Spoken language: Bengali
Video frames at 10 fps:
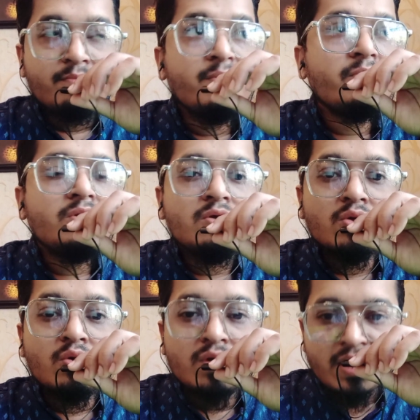বিভিন্ন
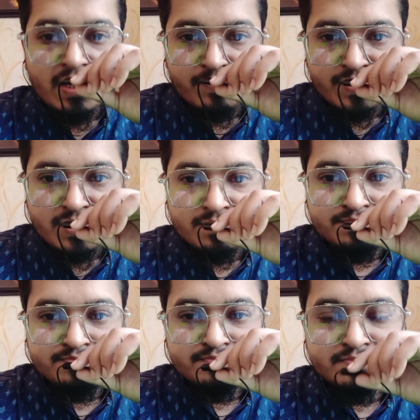লোন অ্যাপস
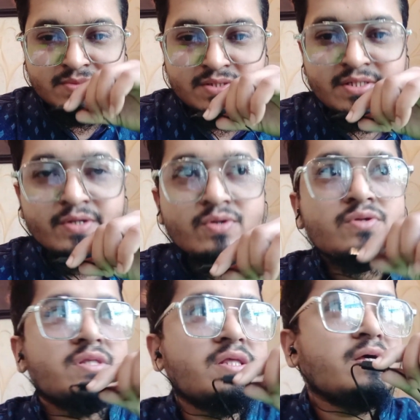
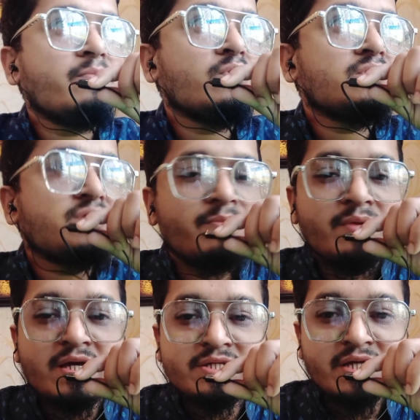যেগুলোতে বলছে
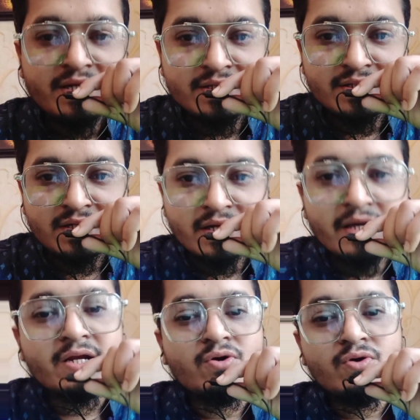আপনাকে ষাট হাজার টাকা
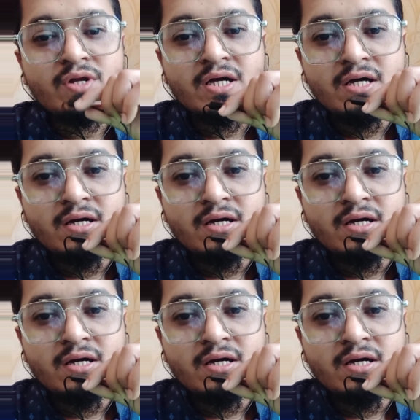এক লক্ষ টাকা